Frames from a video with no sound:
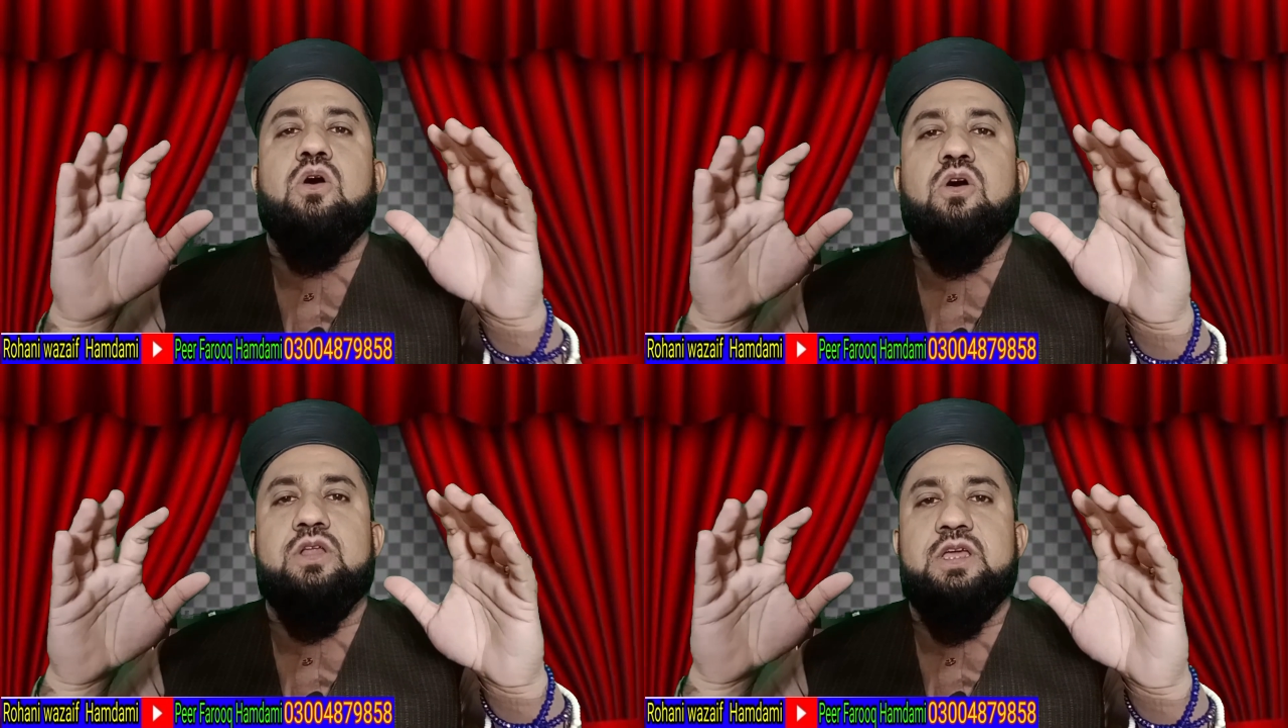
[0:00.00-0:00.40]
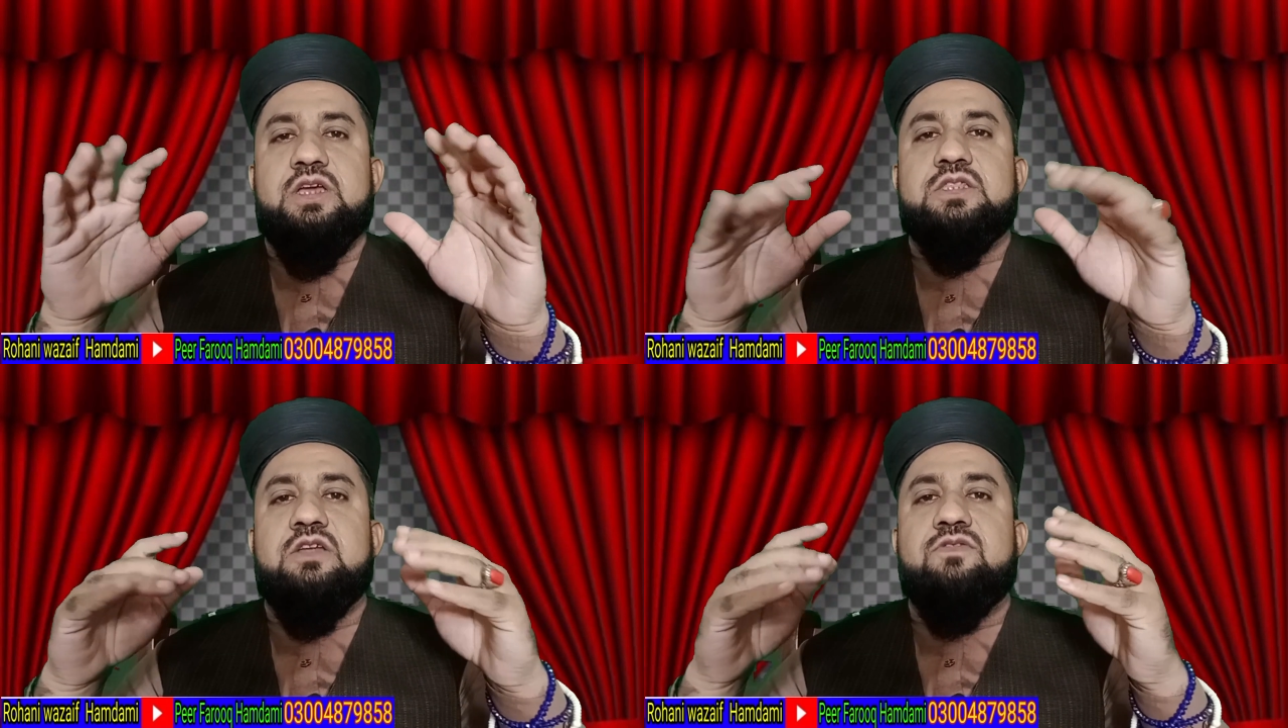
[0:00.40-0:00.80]
और
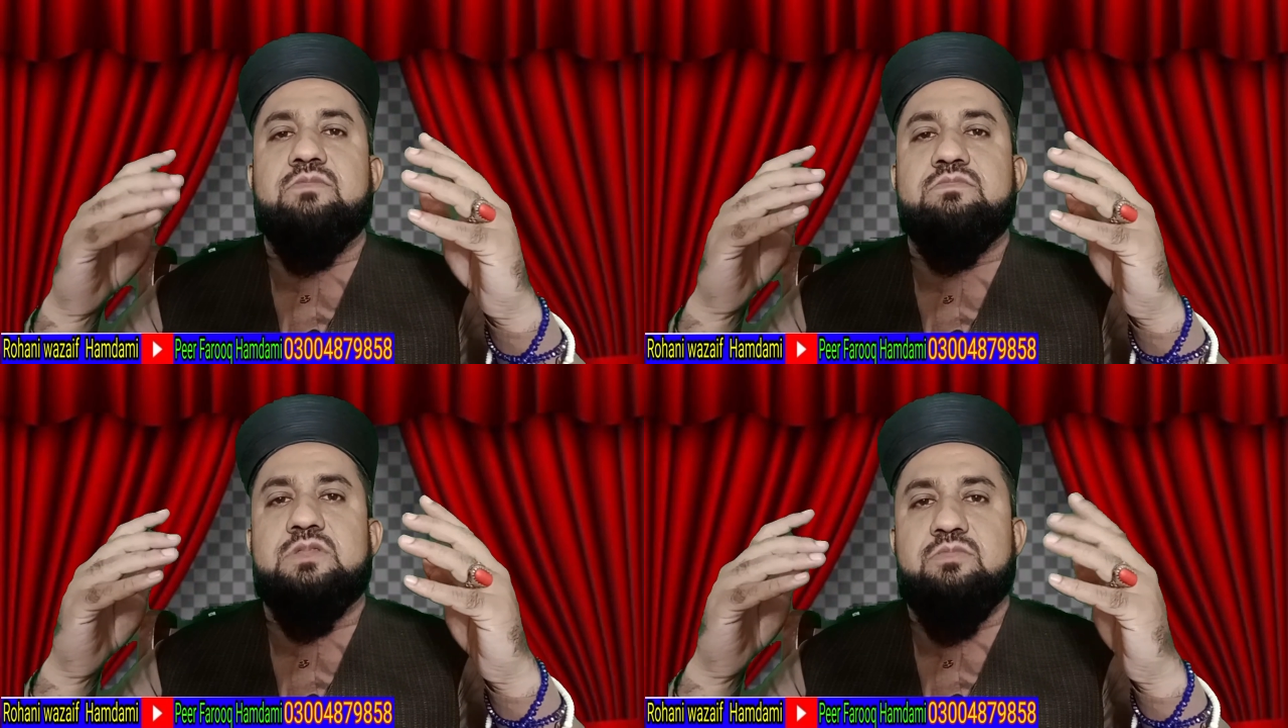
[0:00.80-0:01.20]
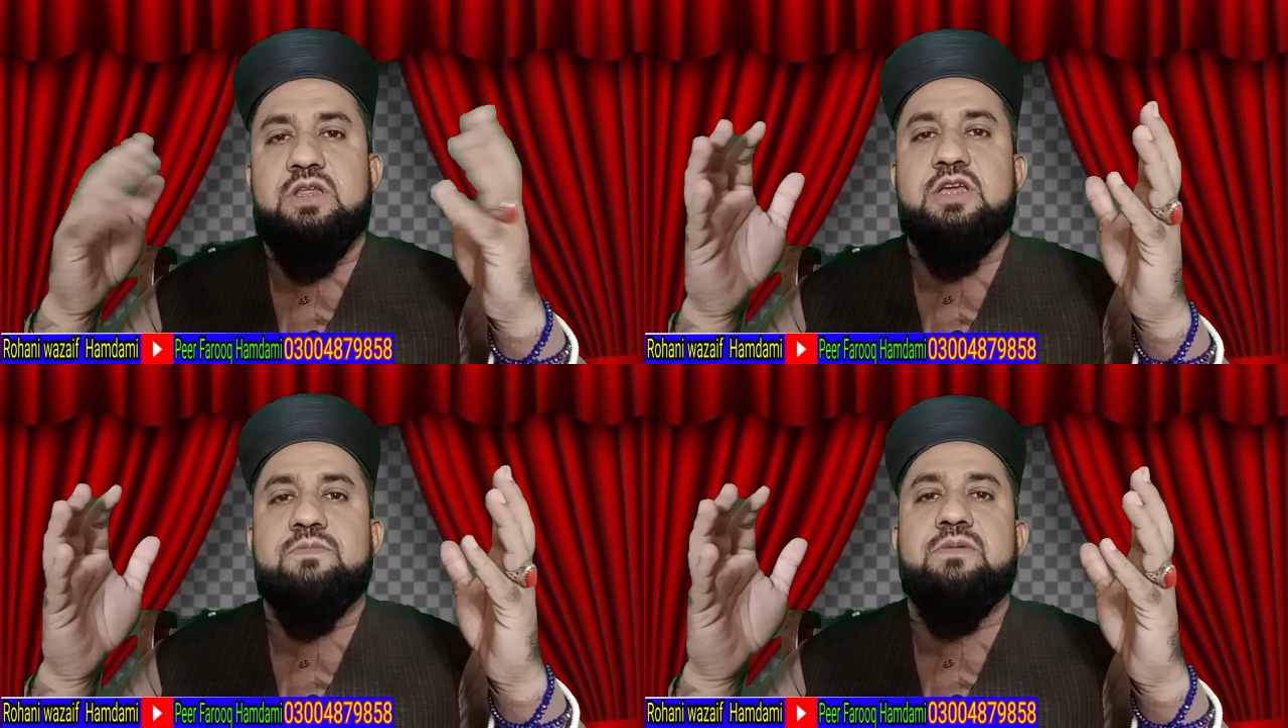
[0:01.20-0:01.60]
एक तरफ हम
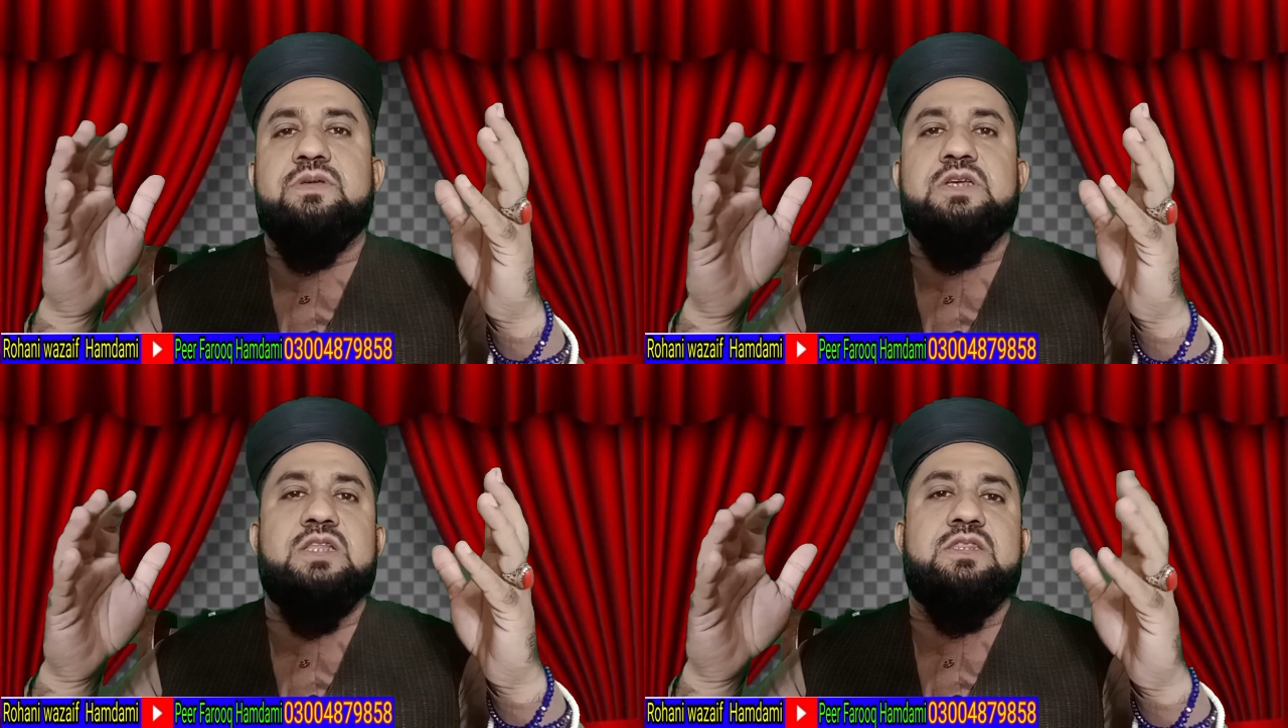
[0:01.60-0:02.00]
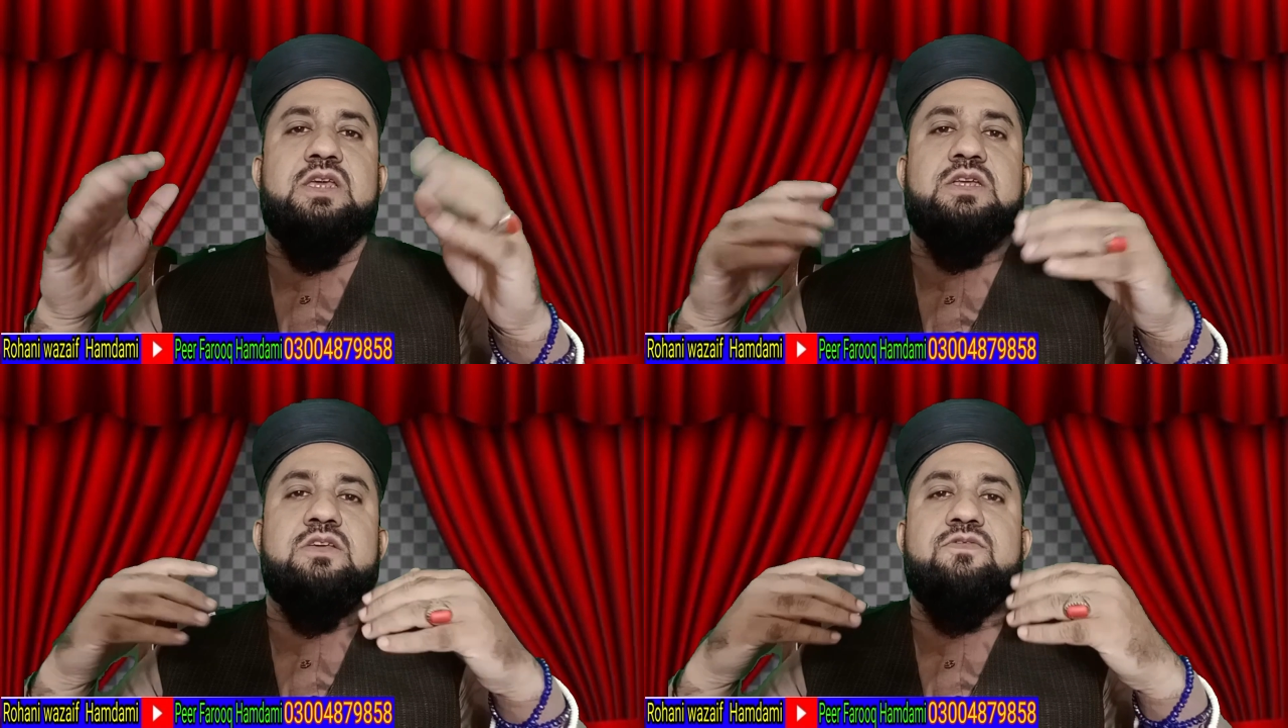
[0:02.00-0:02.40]
तबलीग पे भी जाते
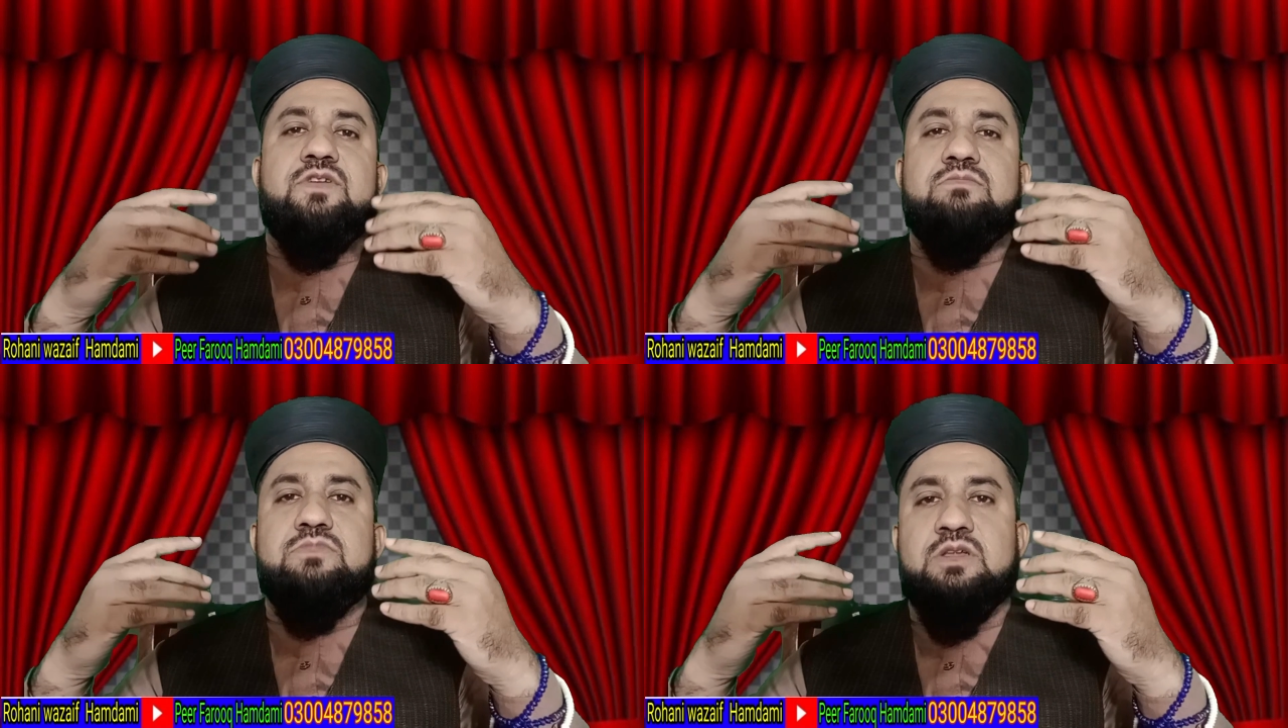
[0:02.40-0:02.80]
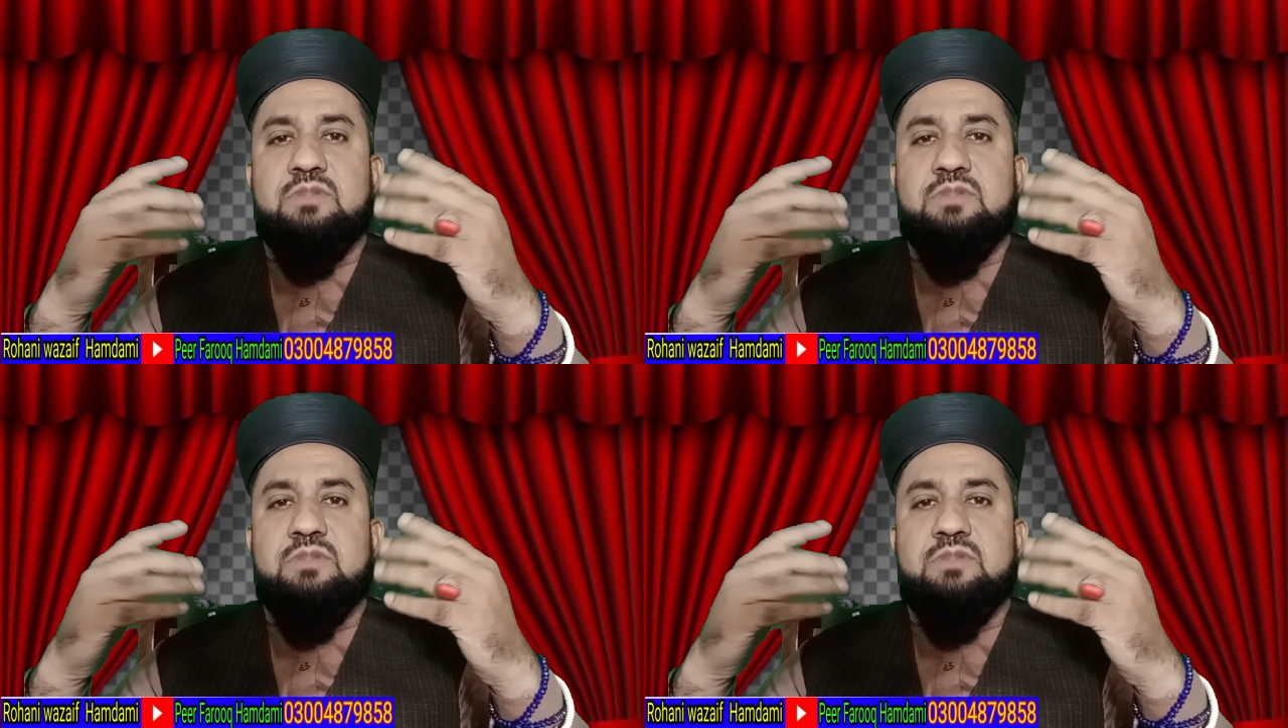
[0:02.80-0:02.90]
हैं एक तरफ हम